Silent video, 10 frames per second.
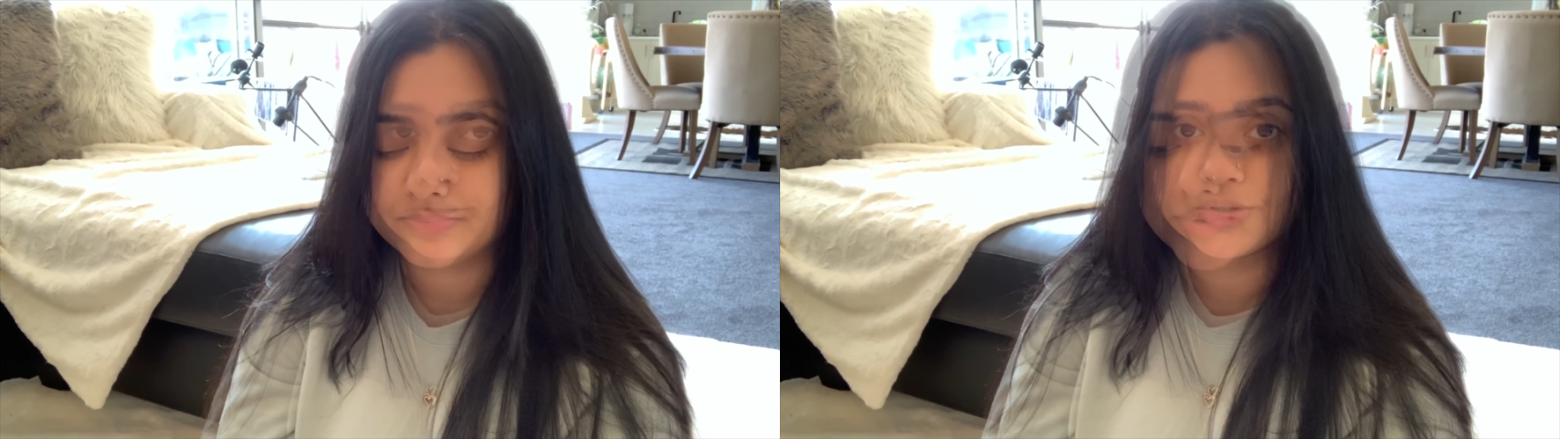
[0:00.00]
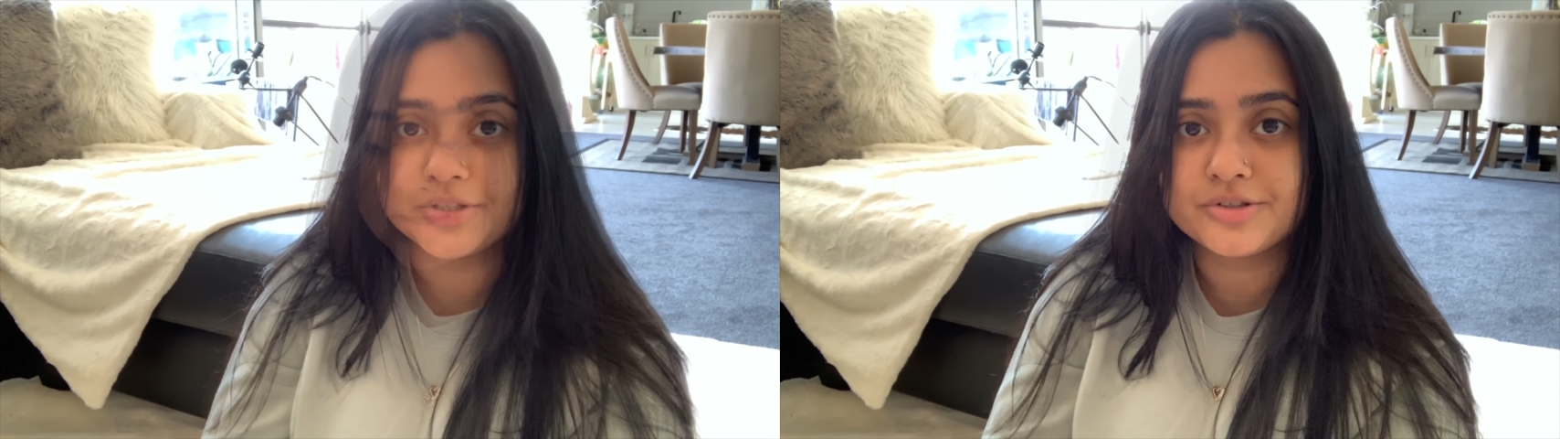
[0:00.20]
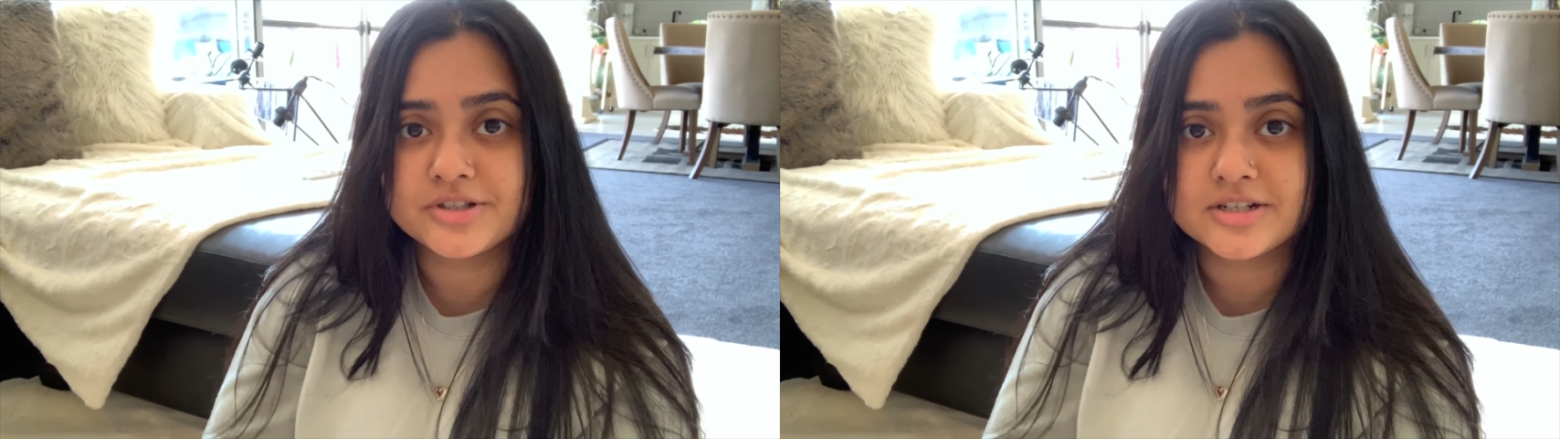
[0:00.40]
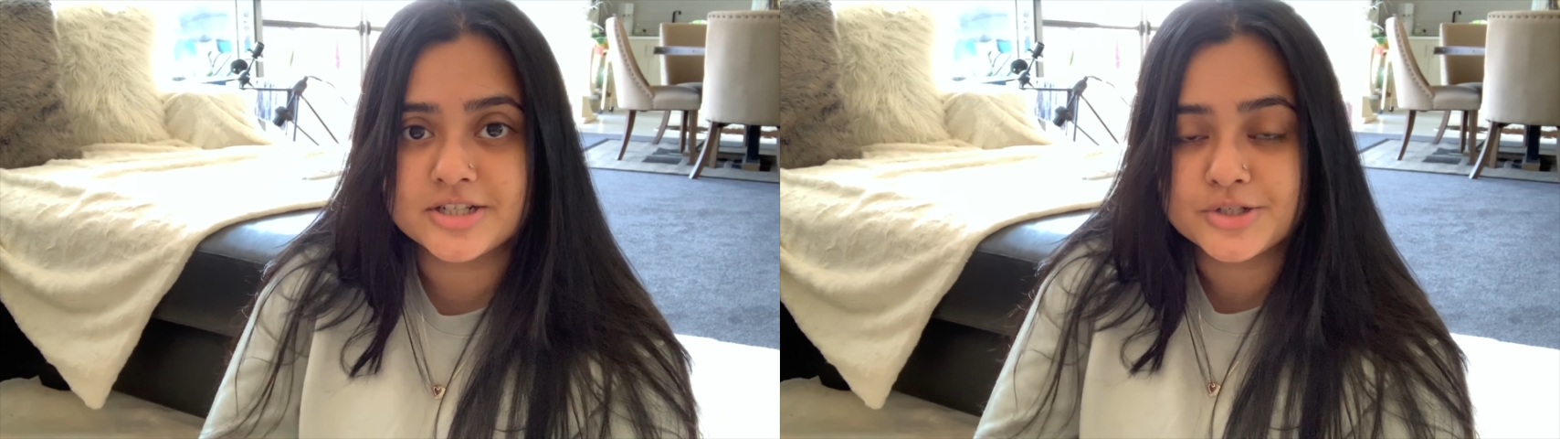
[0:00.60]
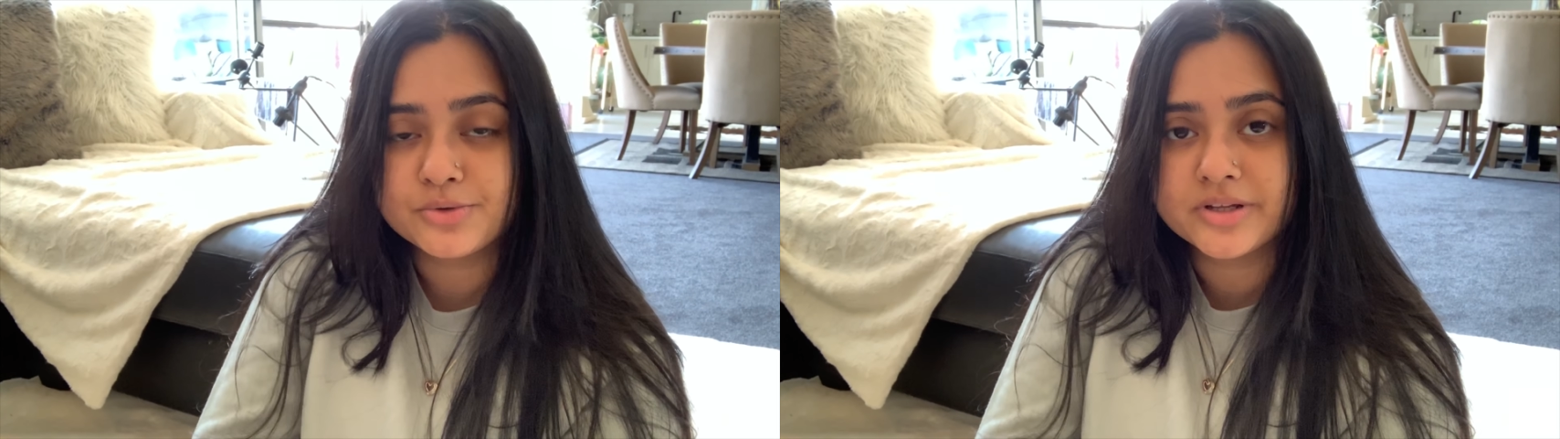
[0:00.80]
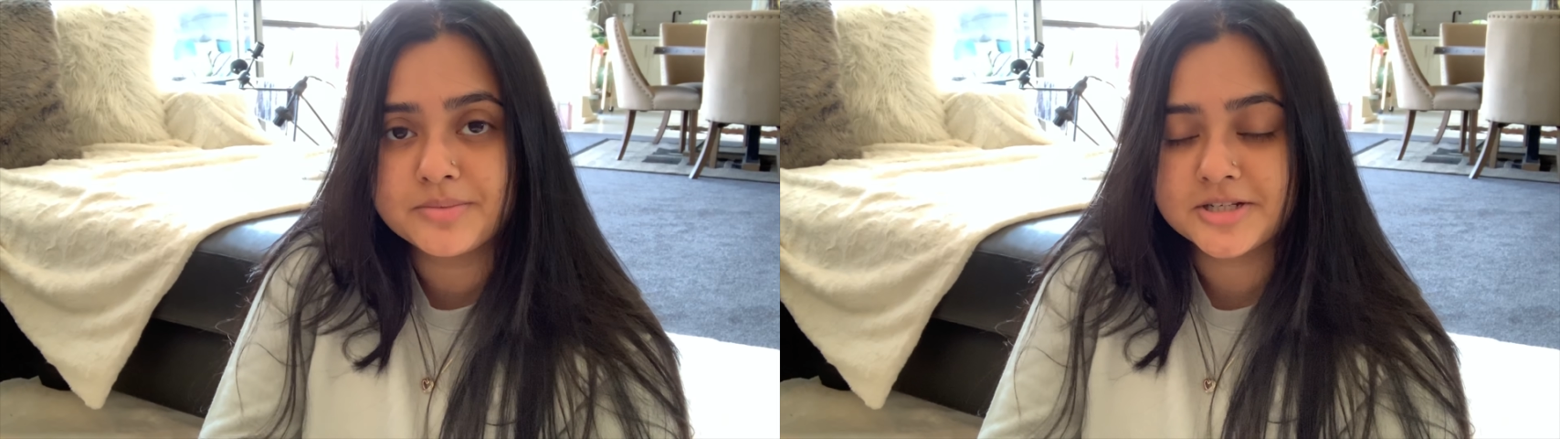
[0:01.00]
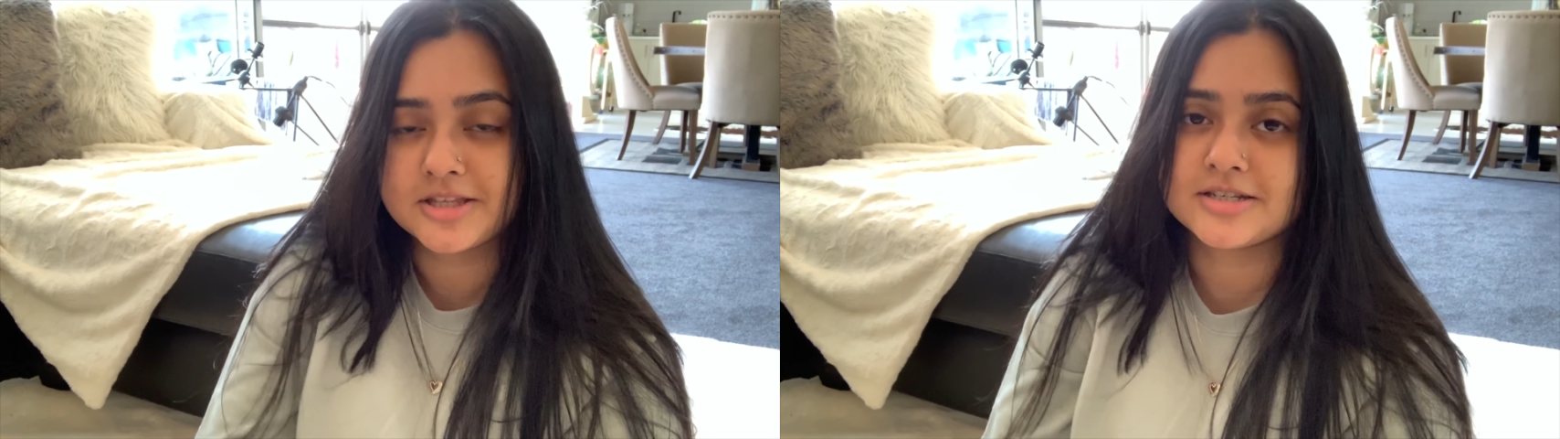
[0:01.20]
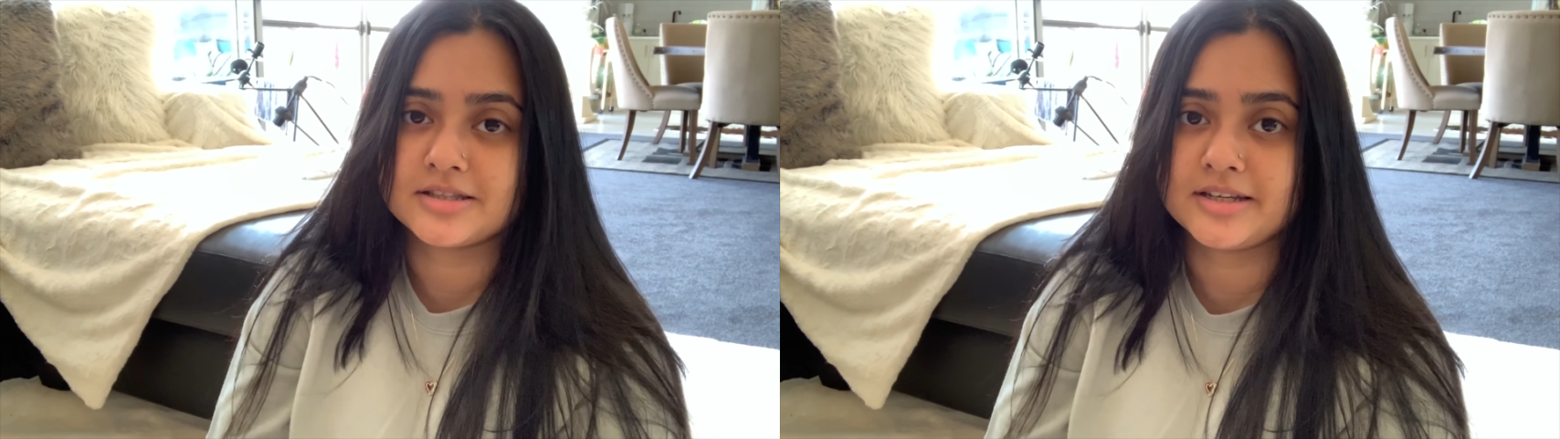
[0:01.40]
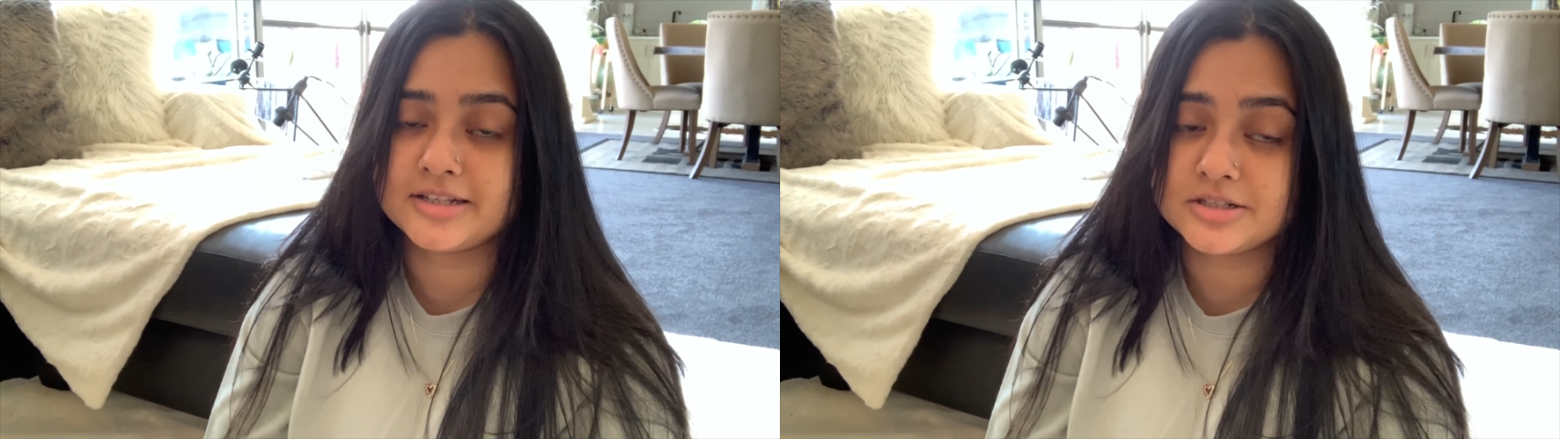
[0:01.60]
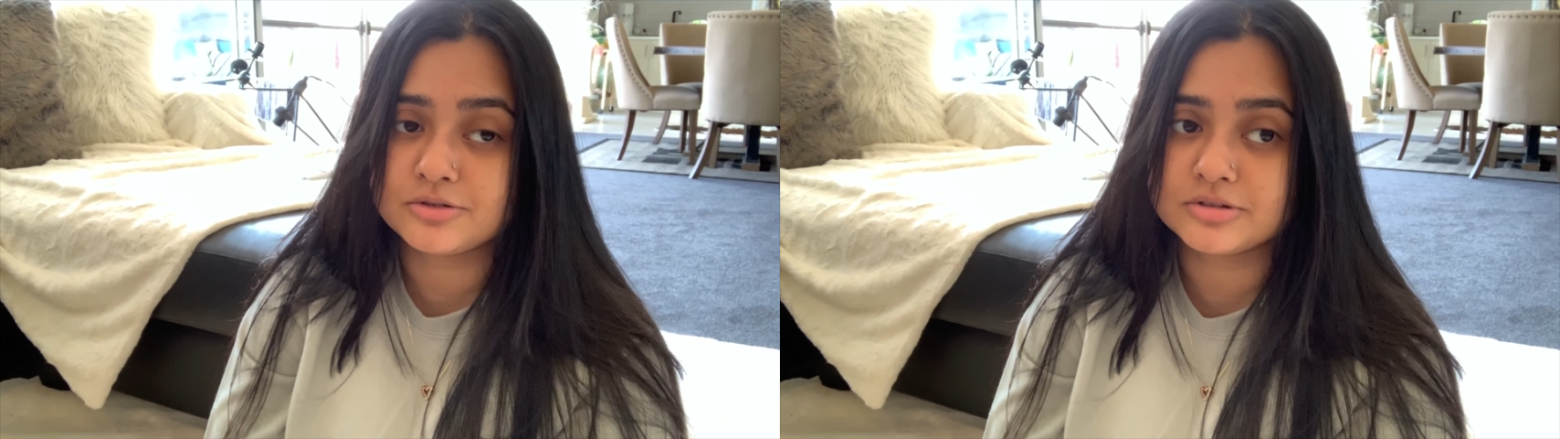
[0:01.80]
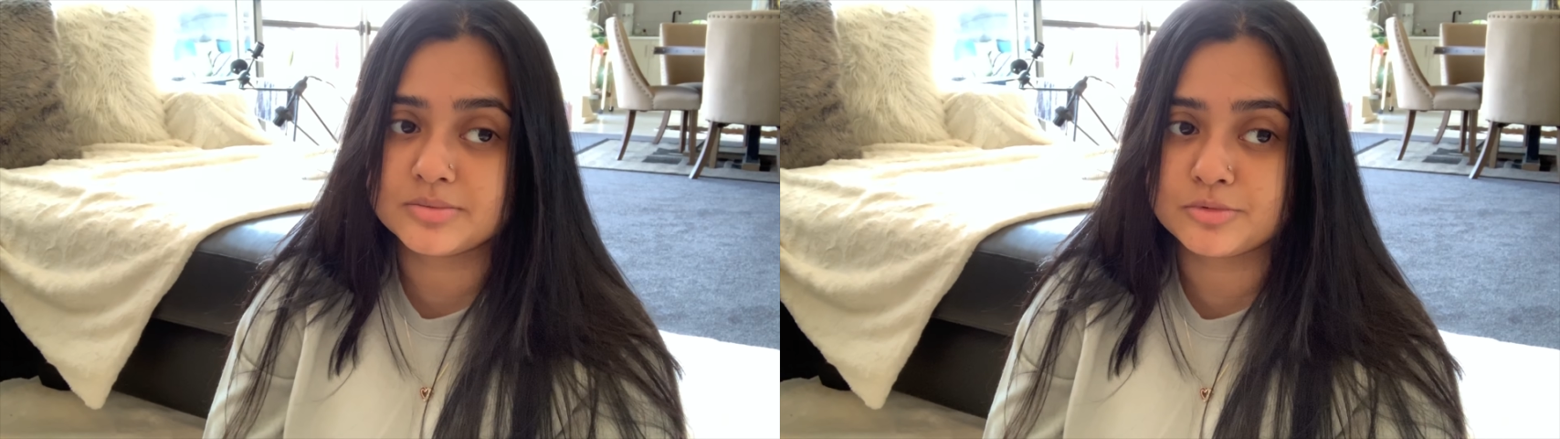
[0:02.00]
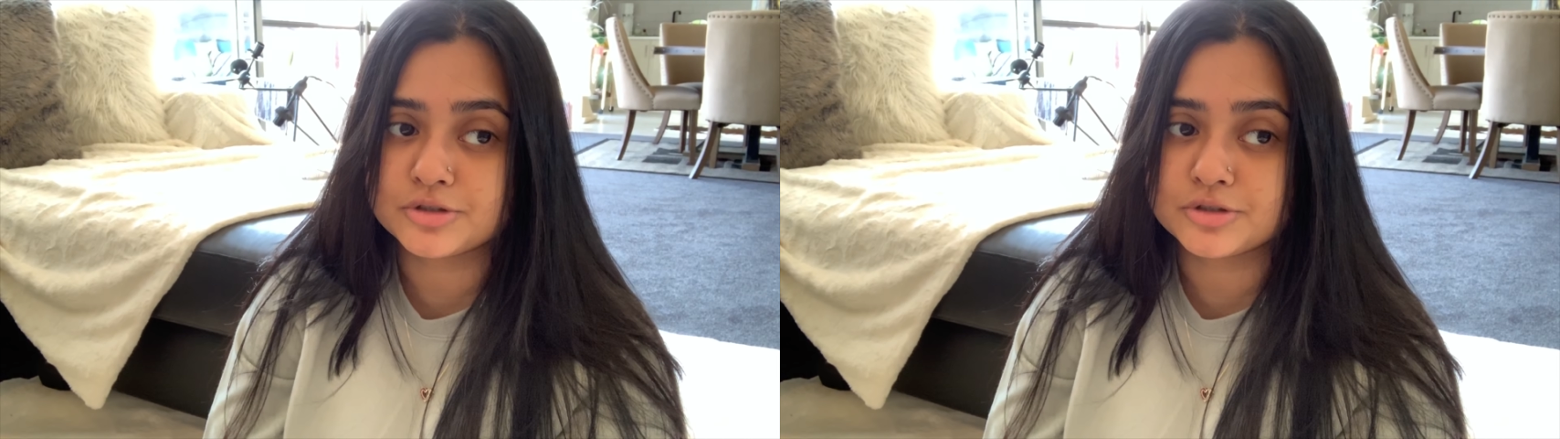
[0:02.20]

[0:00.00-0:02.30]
তো টিউটোরিয়াল শেষ করে আমি সাথে সাথে এডিট করতে